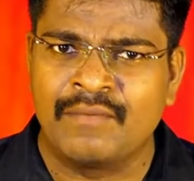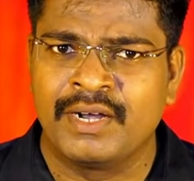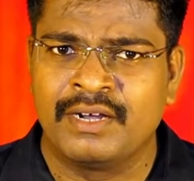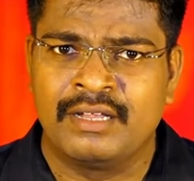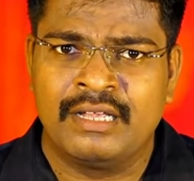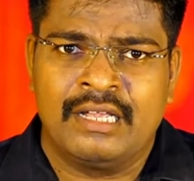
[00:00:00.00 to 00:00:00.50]

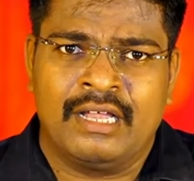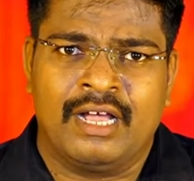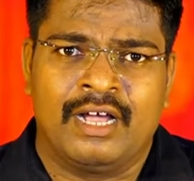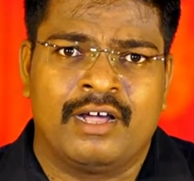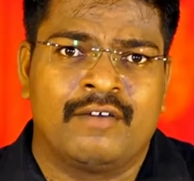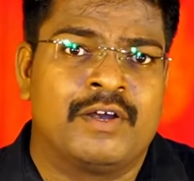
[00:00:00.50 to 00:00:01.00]
அவன்
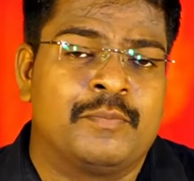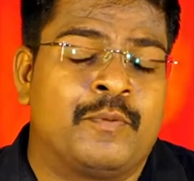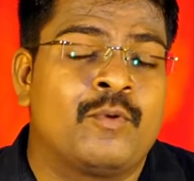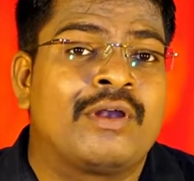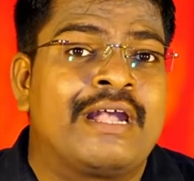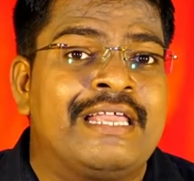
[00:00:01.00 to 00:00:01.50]
அவன்
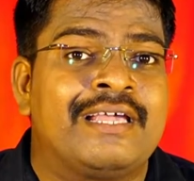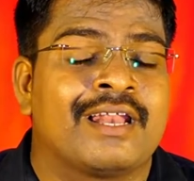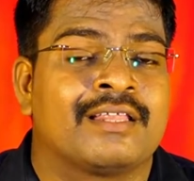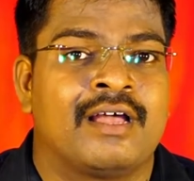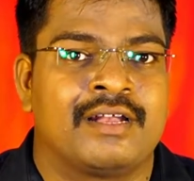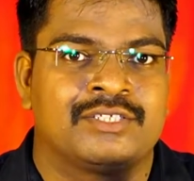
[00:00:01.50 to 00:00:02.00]

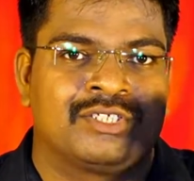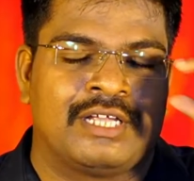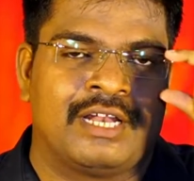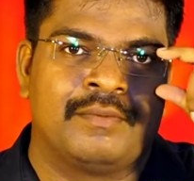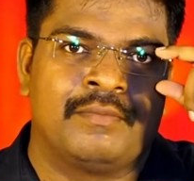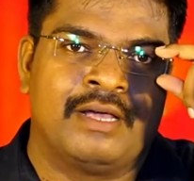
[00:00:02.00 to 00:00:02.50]
போரடிக்கிறதான
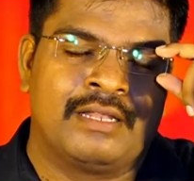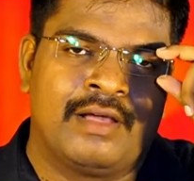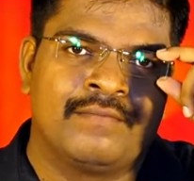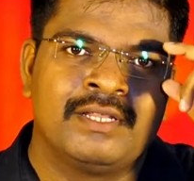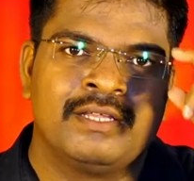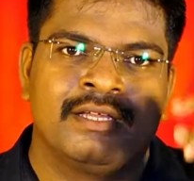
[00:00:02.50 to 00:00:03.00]
ஸ்தலம்
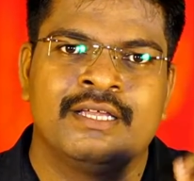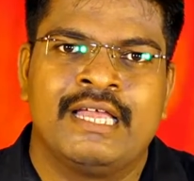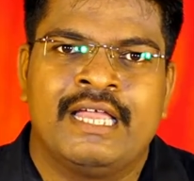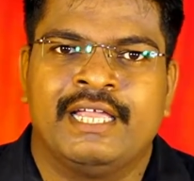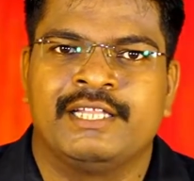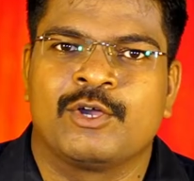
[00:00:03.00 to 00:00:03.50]
அதாவது
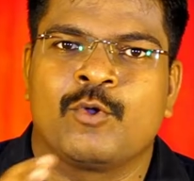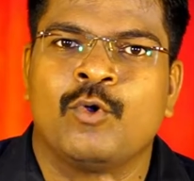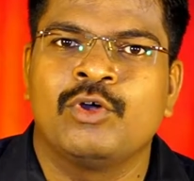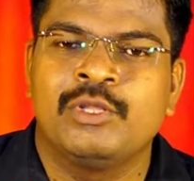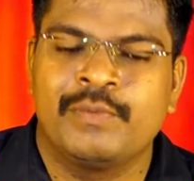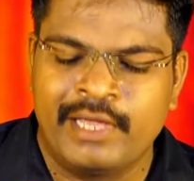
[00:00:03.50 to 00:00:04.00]
இந்த
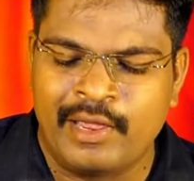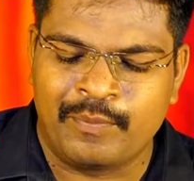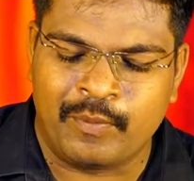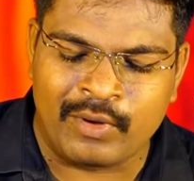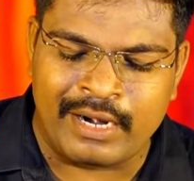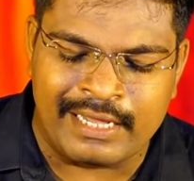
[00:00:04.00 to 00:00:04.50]
கோதுமையை
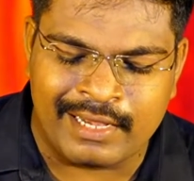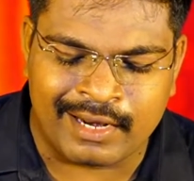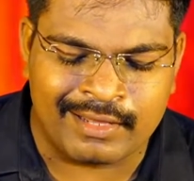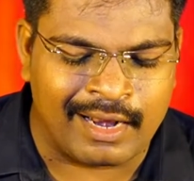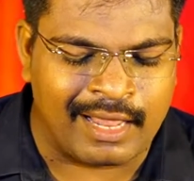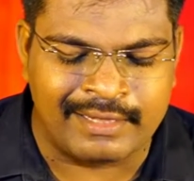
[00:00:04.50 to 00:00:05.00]

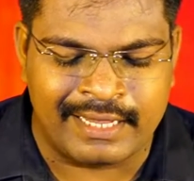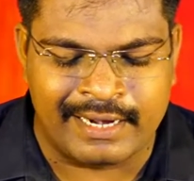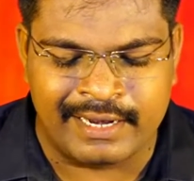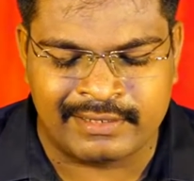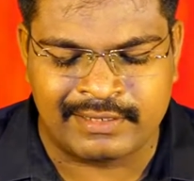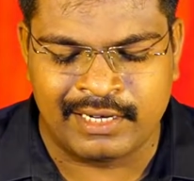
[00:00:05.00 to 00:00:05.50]
போரடிக்கிறதான அந்த
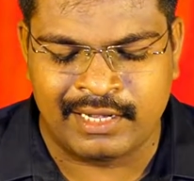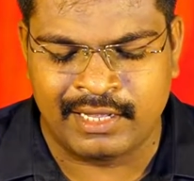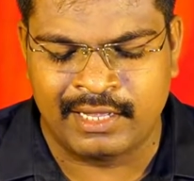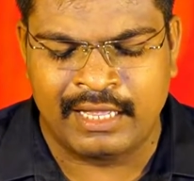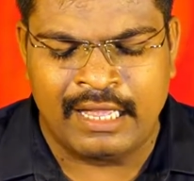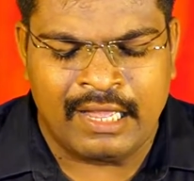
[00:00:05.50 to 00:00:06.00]

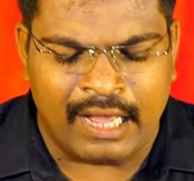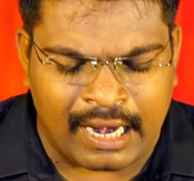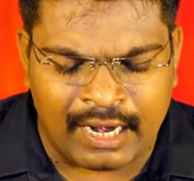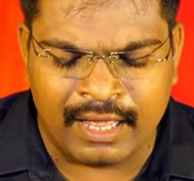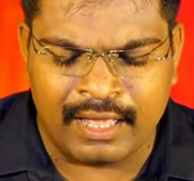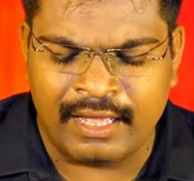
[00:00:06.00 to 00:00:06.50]
இடத்திற்கு
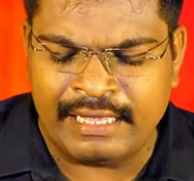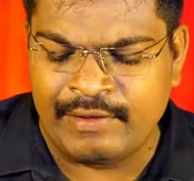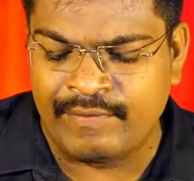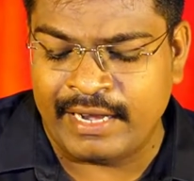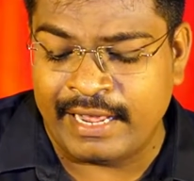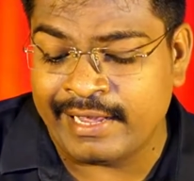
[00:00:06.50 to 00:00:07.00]
அல்ல
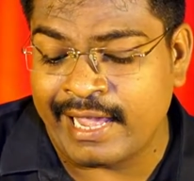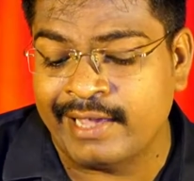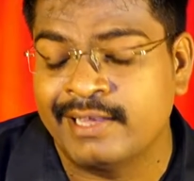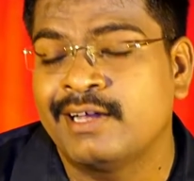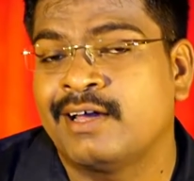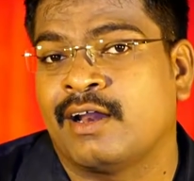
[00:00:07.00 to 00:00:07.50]
இவன்
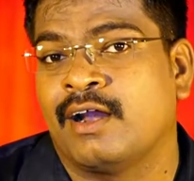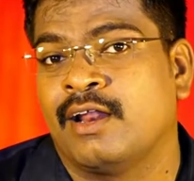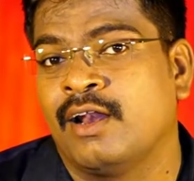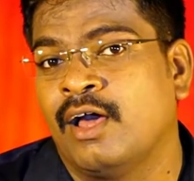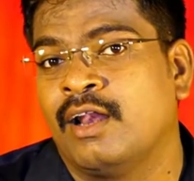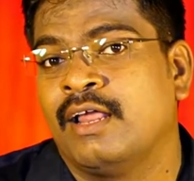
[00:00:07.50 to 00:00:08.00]
எங்கே
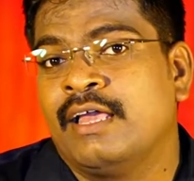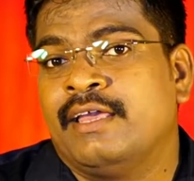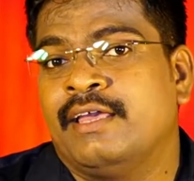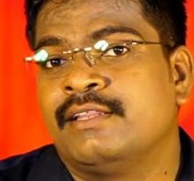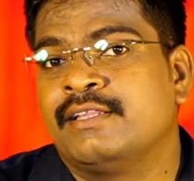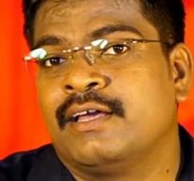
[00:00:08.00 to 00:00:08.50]
இருக்கிறானால்
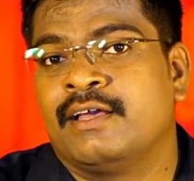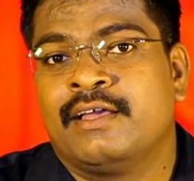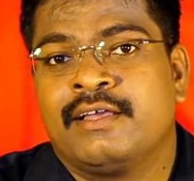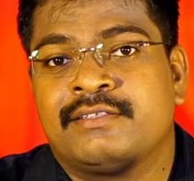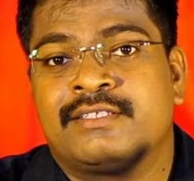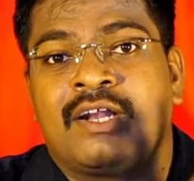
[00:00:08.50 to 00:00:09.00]
இந்த
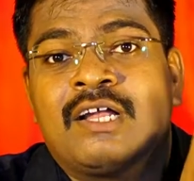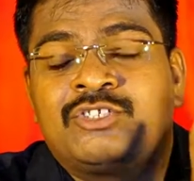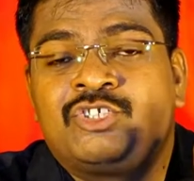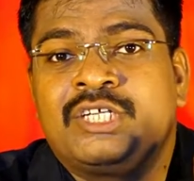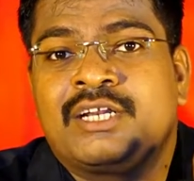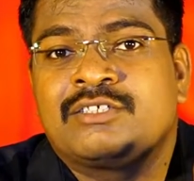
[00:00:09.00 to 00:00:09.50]

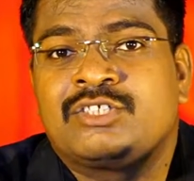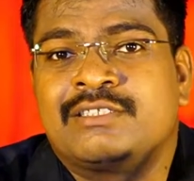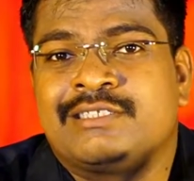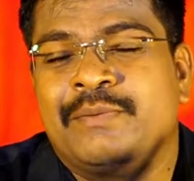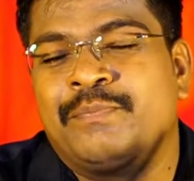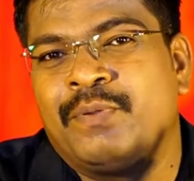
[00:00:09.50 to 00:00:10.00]
திராட்சை
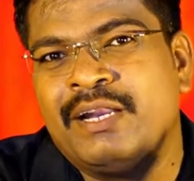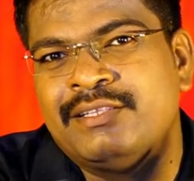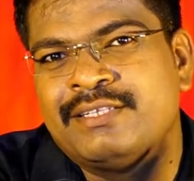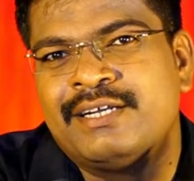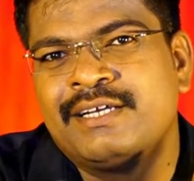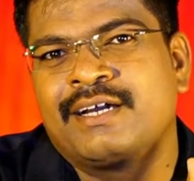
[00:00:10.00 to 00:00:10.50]
ரசத்தை
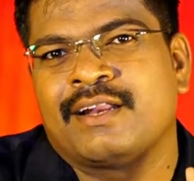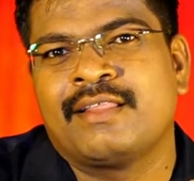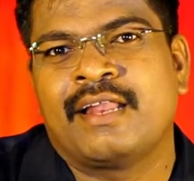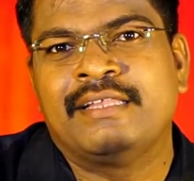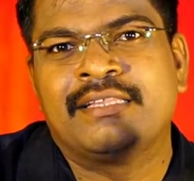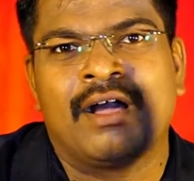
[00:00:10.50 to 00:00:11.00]
பிழிந்து
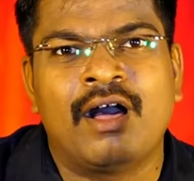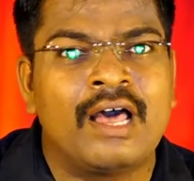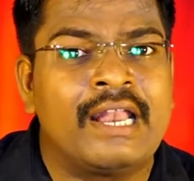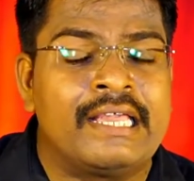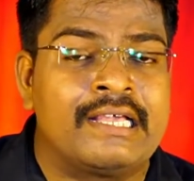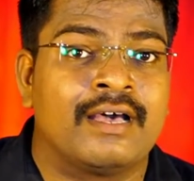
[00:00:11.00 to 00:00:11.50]
எடுக்கிறதான் இந்த
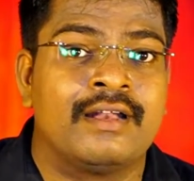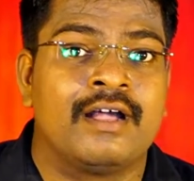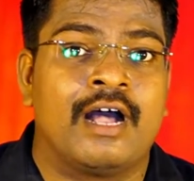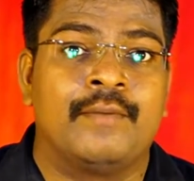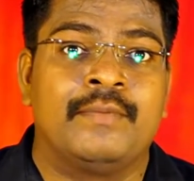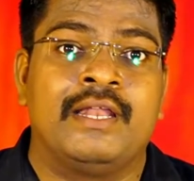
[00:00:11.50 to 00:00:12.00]
ஆலைக்கு
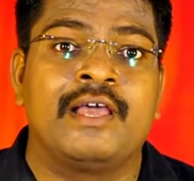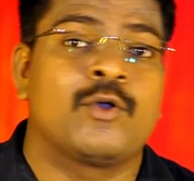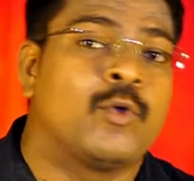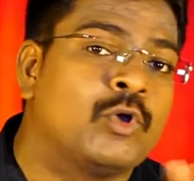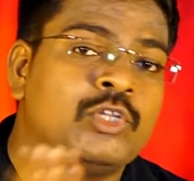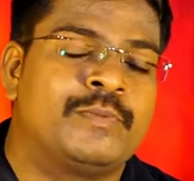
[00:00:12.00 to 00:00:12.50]
அருகாமையிலே
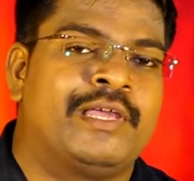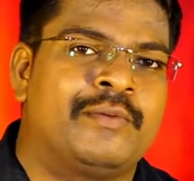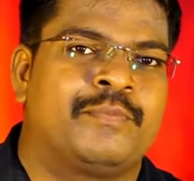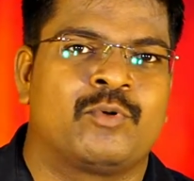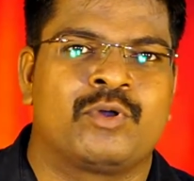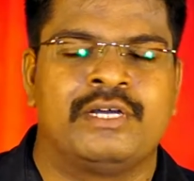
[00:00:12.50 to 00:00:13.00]

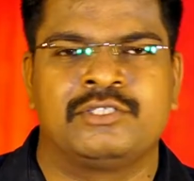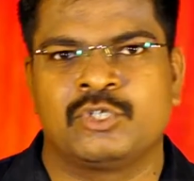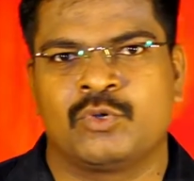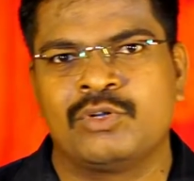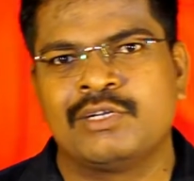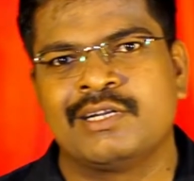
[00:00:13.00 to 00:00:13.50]
கோதுமையை
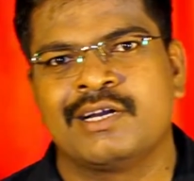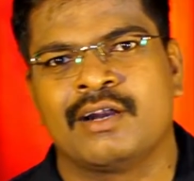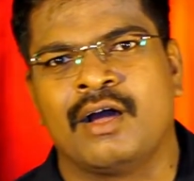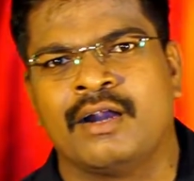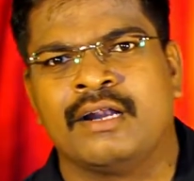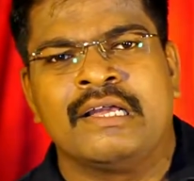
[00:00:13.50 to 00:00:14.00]
போரடித்து
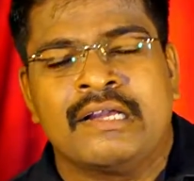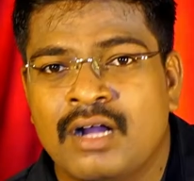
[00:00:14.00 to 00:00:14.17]
கொண்டிருக்கிறான்